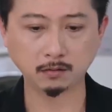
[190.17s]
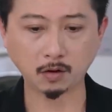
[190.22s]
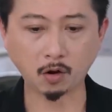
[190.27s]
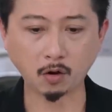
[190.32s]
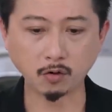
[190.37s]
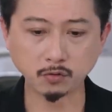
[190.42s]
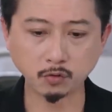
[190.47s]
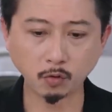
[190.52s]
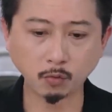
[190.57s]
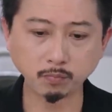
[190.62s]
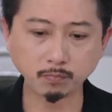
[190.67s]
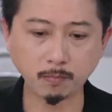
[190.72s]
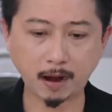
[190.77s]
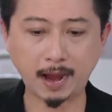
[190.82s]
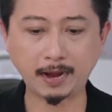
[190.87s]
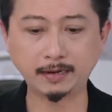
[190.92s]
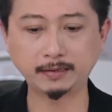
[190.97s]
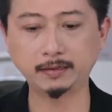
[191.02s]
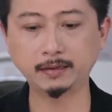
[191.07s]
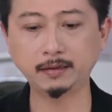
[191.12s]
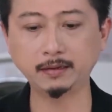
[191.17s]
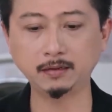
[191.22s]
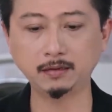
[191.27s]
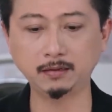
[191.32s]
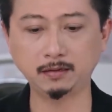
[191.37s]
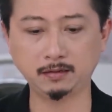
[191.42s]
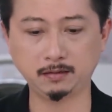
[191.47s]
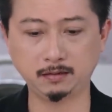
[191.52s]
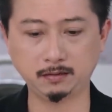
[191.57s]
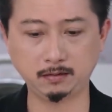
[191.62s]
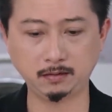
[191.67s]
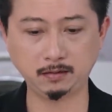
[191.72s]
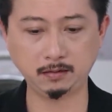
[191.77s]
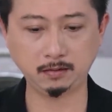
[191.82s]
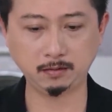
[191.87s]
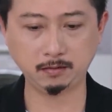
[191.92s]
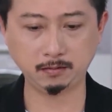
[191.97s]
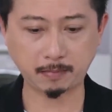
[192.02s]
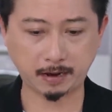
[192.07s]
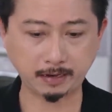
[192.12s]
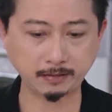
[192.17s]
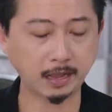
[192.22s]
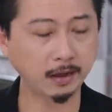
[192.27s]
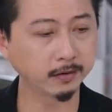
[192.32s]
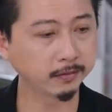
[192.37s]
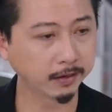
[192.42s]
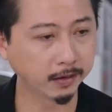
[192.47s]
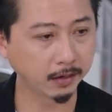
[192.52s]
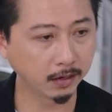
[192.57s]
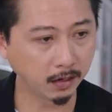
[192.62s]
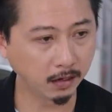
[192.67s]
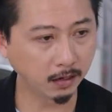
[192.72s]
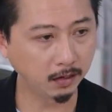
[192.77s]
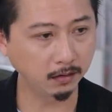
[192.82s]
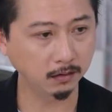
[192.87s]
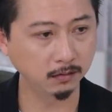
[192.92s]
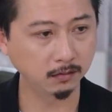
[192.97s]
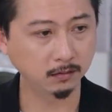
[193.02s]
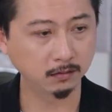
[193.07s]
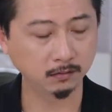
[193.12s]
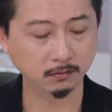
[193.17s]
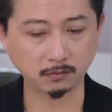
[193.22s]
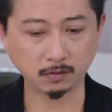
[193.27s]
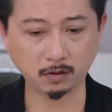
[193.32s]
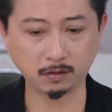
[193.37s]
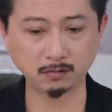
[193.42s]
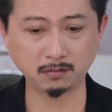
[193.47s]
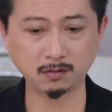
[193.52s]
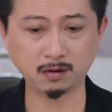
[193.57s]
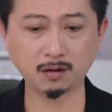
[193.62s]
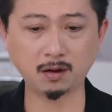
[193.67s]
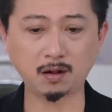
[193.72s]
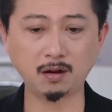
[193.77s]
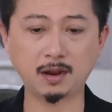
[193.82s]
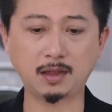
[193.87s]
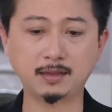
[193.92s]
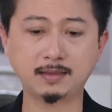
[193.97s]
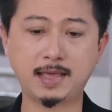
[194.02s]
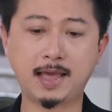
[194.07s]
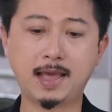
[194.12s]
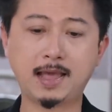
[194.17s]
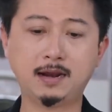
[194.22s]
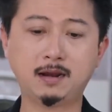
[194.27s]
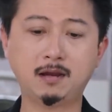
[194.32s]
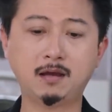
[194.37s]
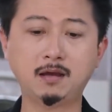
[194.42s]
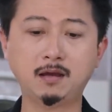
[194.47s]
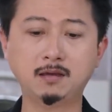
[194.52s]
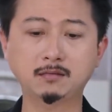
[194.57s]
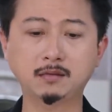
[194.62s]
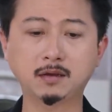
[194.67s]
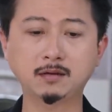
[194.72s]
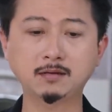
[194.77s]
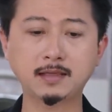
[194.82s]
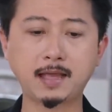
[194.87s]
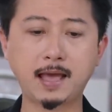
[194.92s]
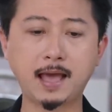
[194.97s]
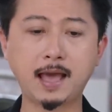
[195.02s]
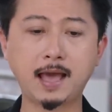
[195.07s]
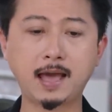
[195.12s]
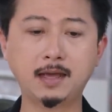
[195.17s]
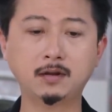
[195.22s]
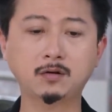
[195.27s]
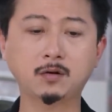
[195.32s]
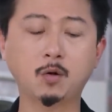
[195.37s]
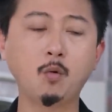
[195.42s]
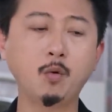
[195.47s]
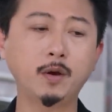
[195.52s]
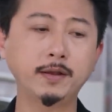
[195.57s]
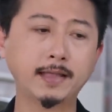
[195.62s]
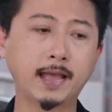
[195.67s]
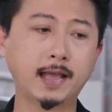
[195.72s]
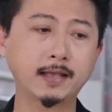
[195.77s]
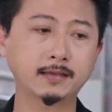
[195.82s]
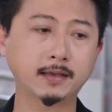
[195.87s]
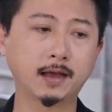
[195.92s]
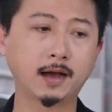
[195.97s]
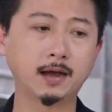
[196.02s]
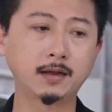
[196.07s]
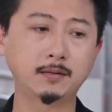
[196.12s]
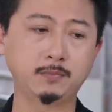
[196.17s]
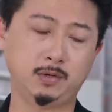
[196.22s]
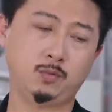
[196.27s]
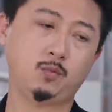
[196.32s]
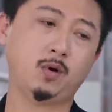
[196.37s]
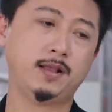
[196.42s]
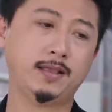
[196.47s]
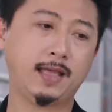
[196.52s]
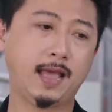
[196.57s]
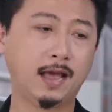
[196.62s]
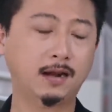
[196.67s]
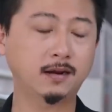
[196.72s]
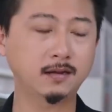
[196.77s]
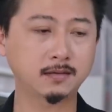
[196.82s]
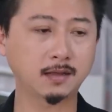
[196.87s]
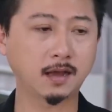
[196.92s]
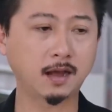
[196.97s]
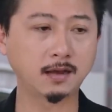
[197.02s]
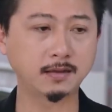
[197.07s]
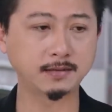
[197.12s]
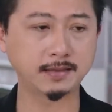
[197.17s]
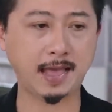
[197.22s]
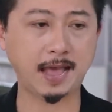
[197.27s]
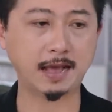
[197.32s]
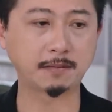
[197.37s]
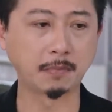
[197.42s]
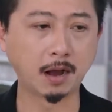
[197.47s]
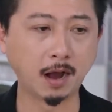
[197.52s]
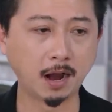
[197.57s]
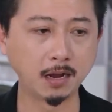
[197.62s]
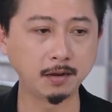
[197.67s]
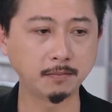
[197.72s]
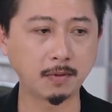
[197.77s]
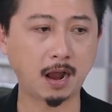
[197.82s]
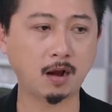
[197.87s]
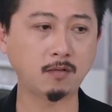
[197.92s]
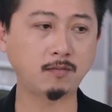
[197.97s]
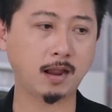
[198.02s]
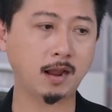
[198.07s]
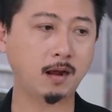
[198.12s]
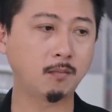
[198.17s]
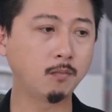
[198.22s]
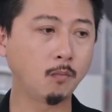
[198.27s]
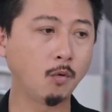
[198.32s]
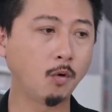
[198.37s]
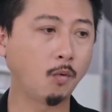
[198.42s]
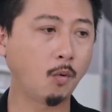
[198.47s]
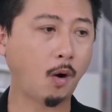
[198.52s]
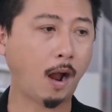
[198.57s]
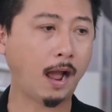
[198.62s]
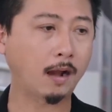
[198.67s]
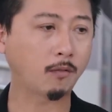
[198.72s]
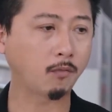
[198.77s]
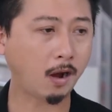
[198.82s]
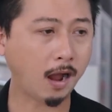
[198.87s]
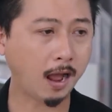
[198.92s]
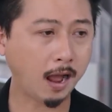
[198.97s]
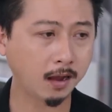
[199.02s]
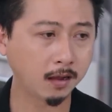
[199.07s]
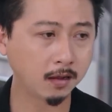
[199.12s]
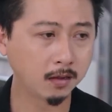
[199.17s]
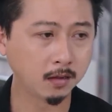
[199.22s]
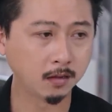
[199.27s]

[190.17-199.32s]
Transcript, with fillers: Ngồi chung bàn với bạn thân nữa rồi nó nói là nhà nó tân gia nó rủ qua nhà chơi mình qua nhà nó chơi nhà mới mà không lẽ không mua quà qua